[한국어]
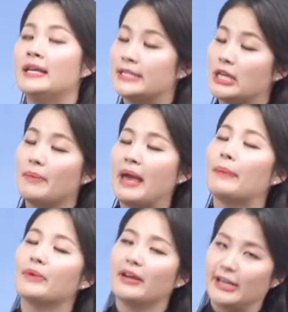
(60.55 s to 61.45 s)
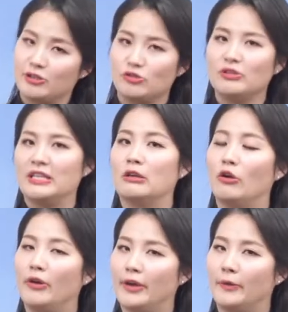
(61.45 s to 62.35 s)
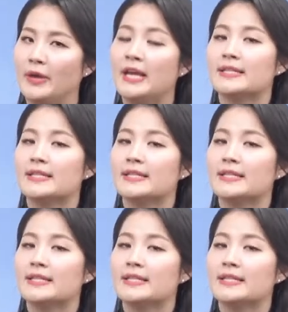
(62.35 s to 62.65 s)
시험에 합격할 수 있는 거예요.